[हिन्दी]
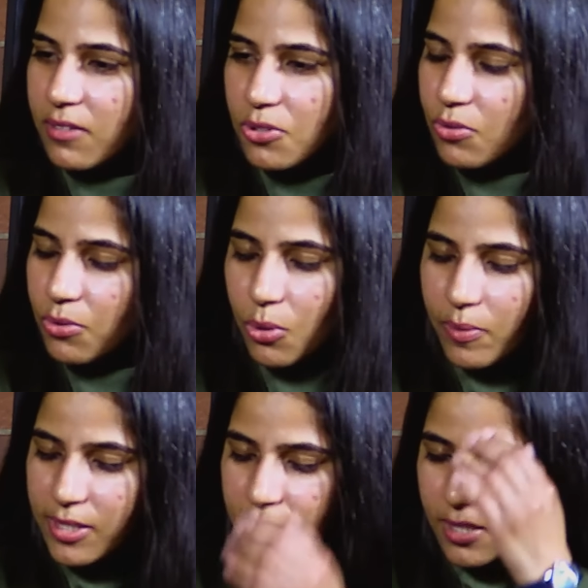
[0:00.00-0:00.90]
जो
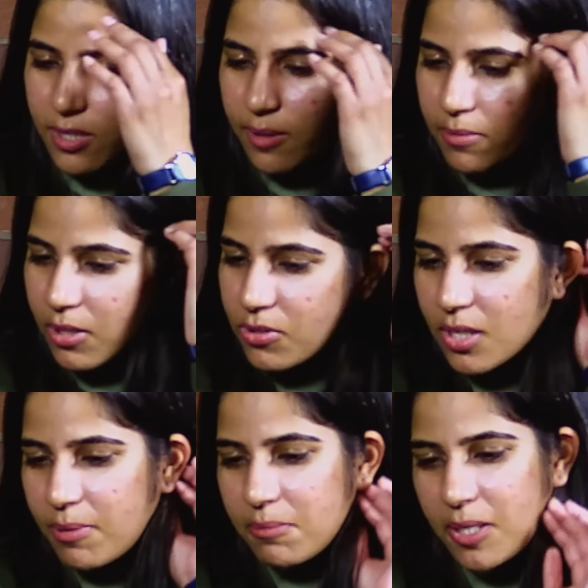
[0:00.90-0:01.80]
यूपीएससी का अटेम्प्ट था
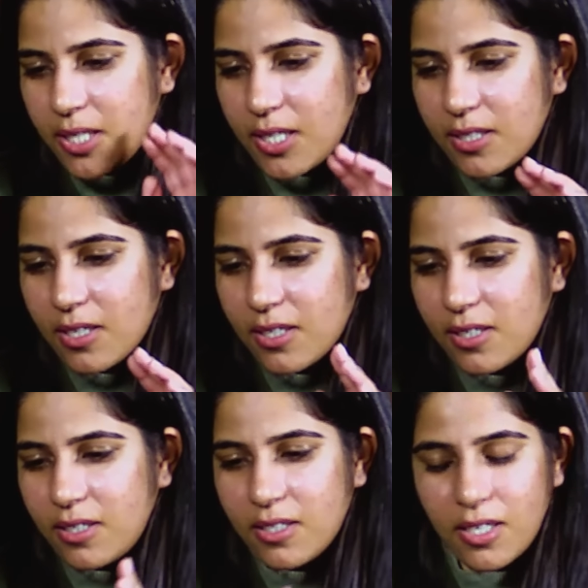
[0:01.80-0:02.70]
उसके बाद मेरा ये था कि
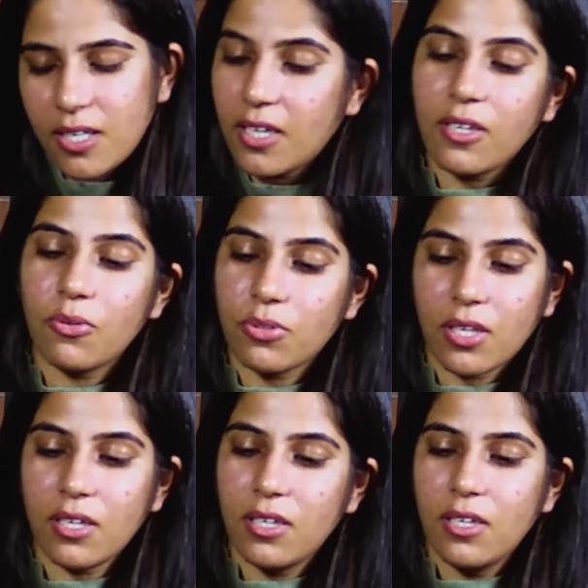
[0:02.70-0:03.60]
अगर ये नहीं होता